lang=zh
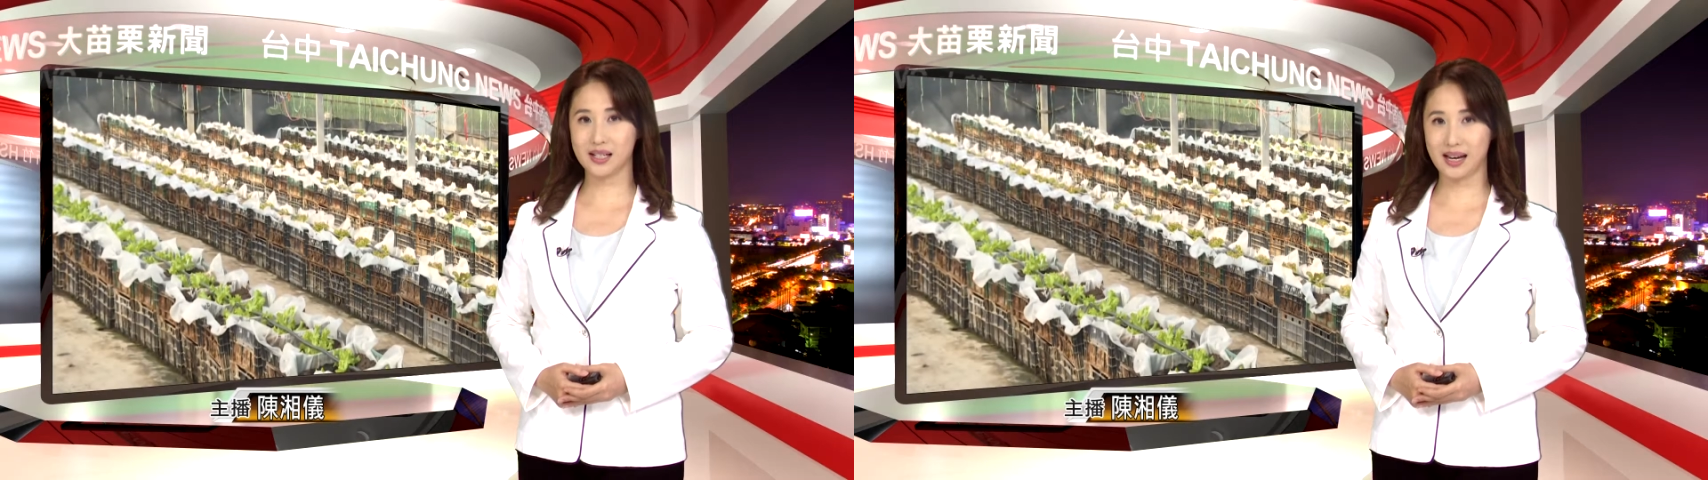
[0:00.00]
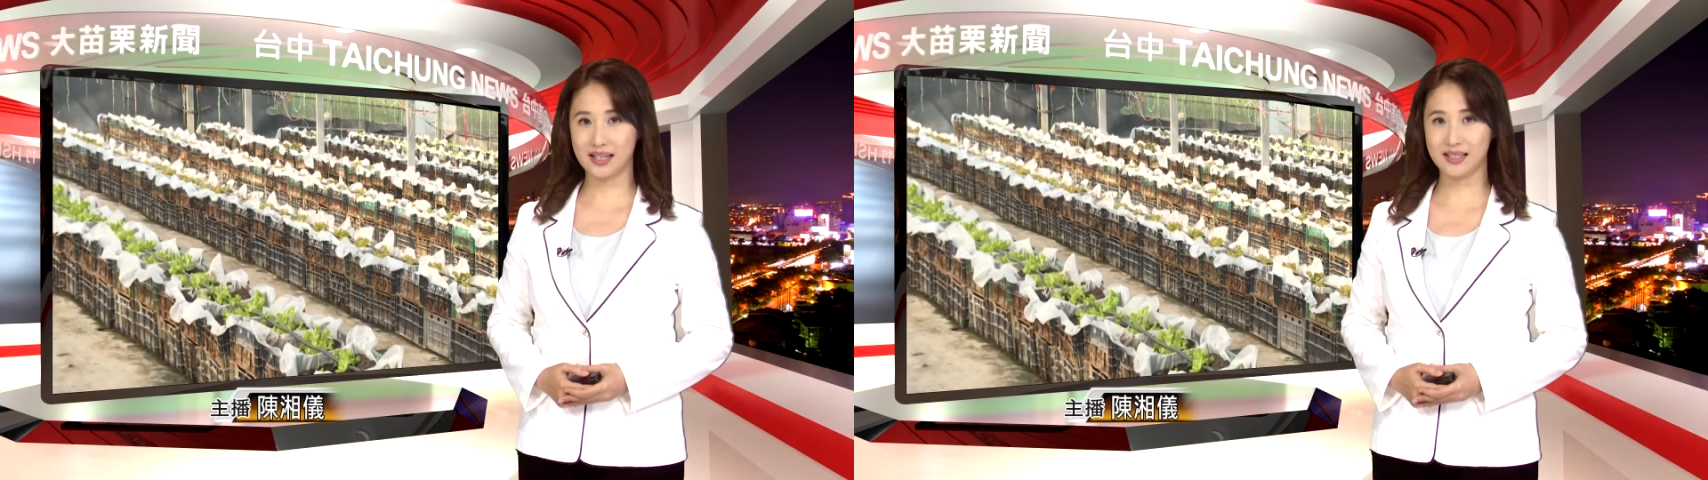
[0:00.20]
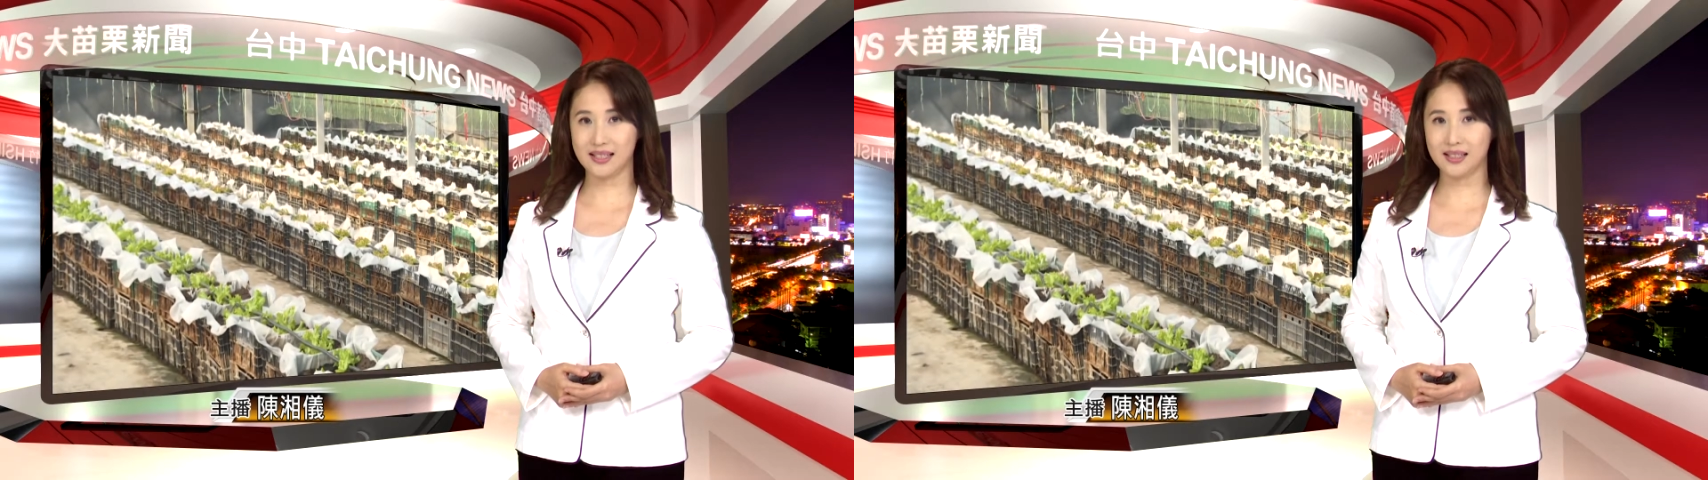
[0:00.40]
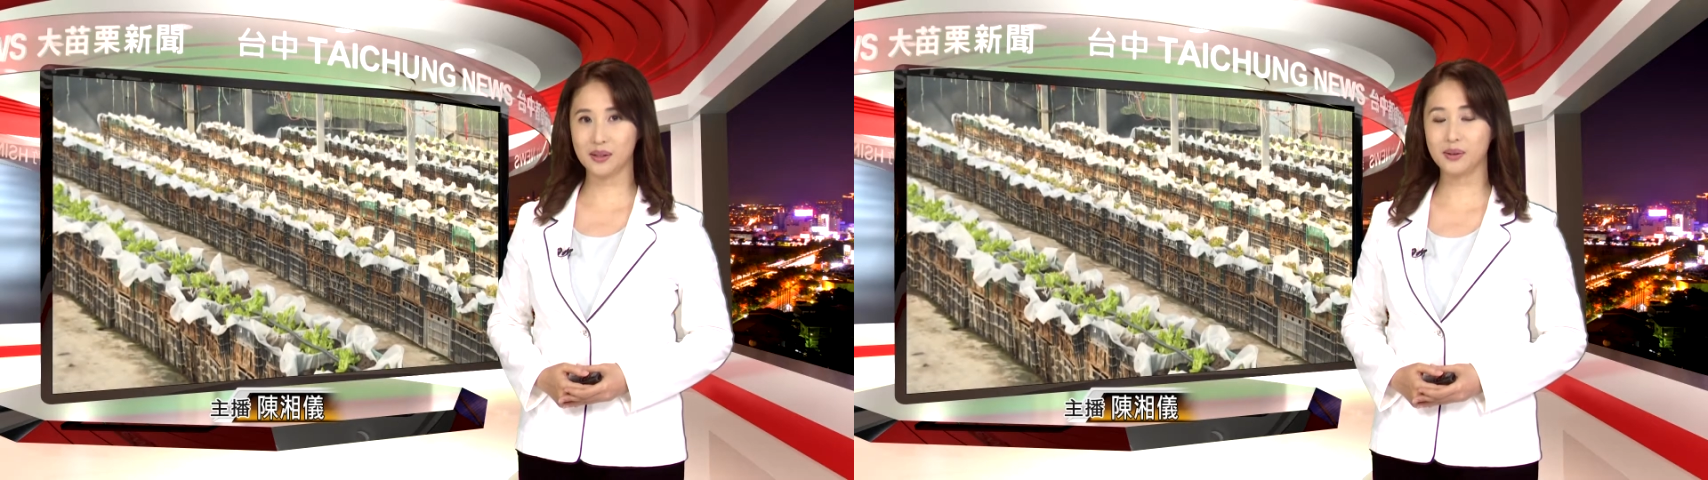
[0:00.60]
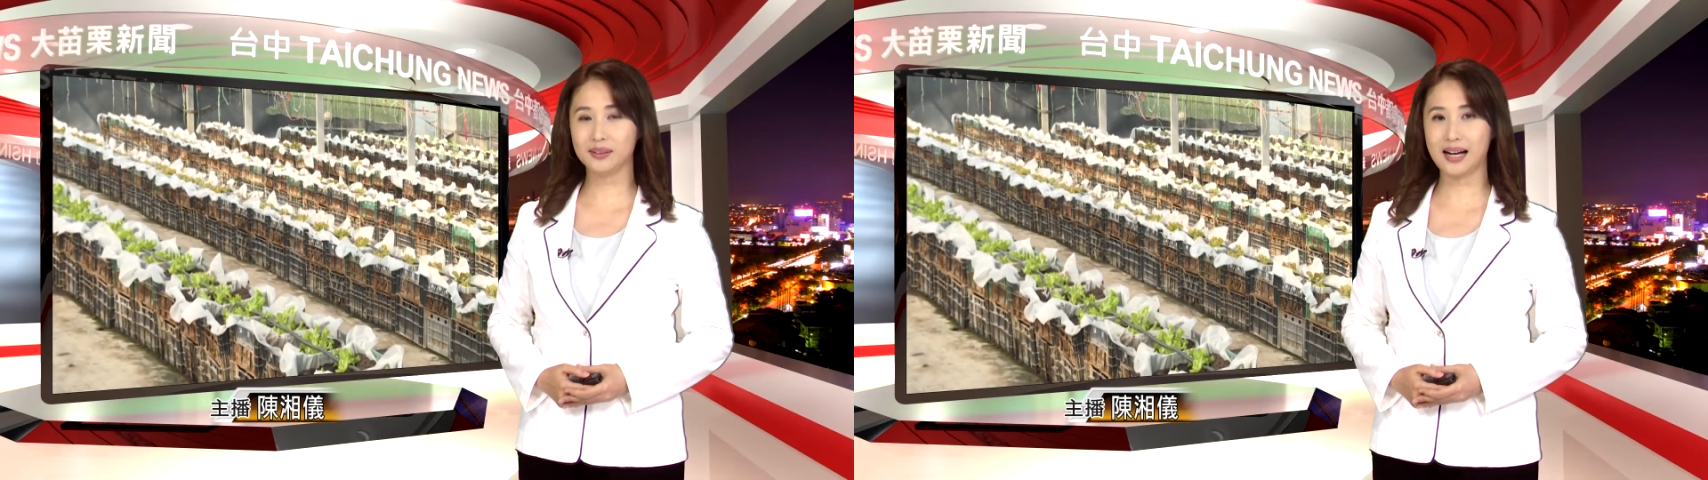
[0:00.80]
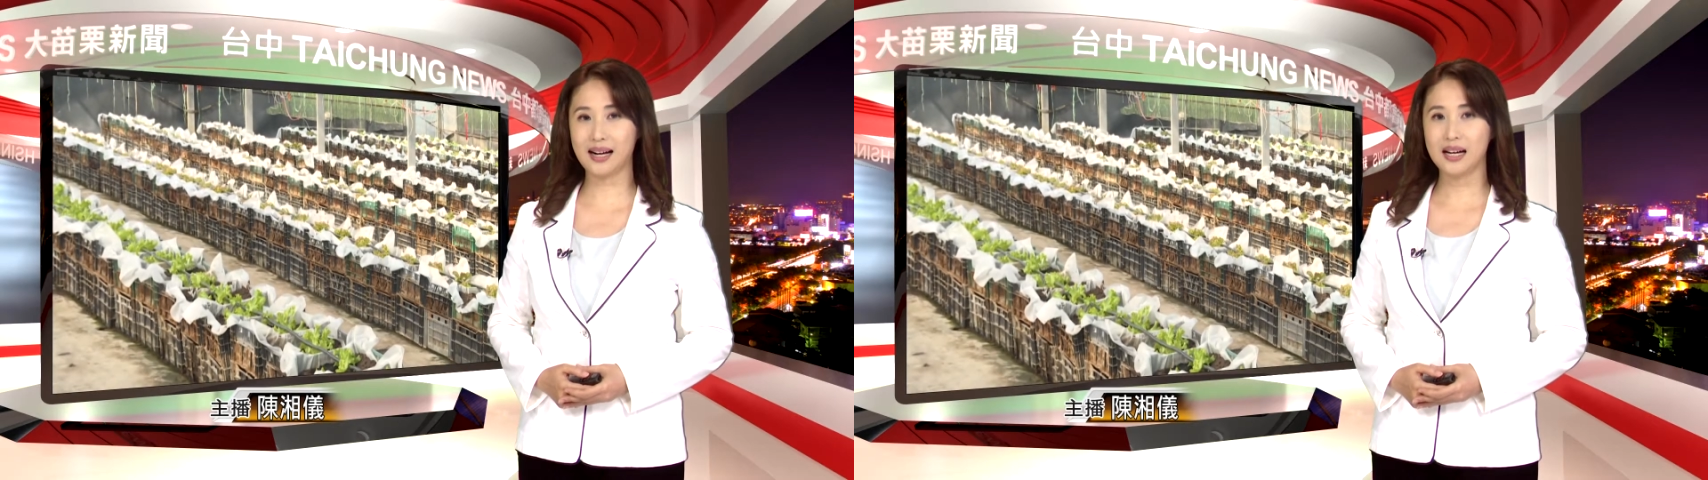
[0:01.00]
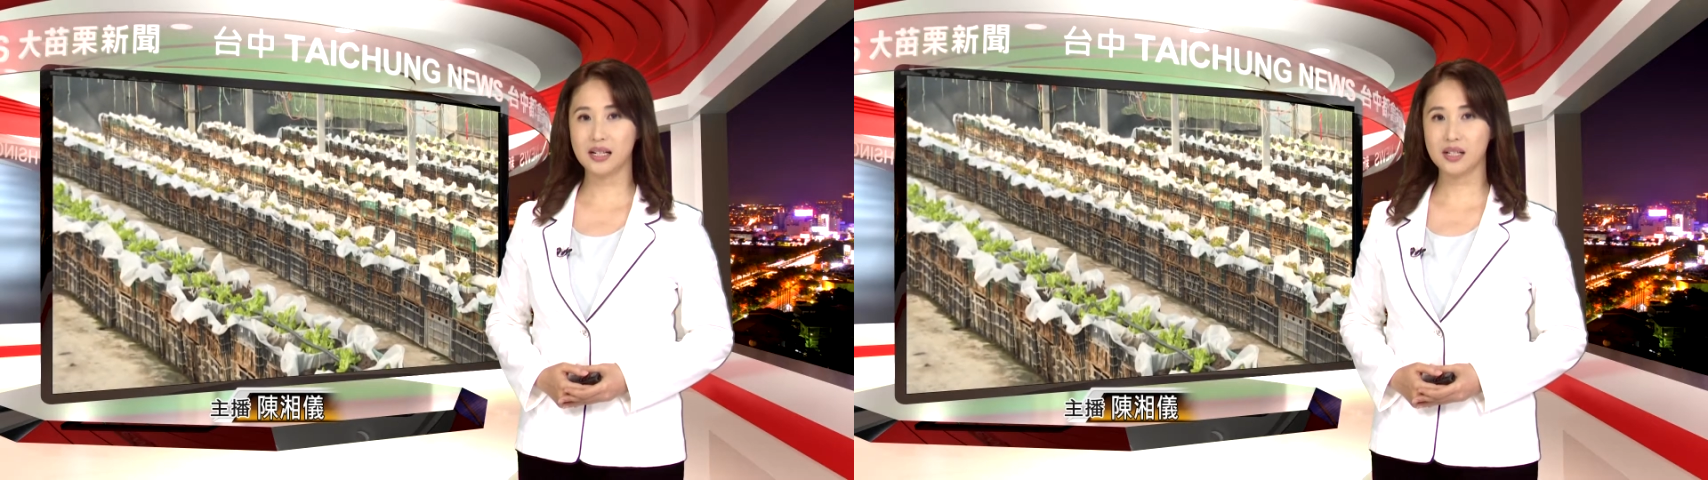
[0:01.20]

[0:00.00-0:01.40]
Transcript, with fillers: 产期的空档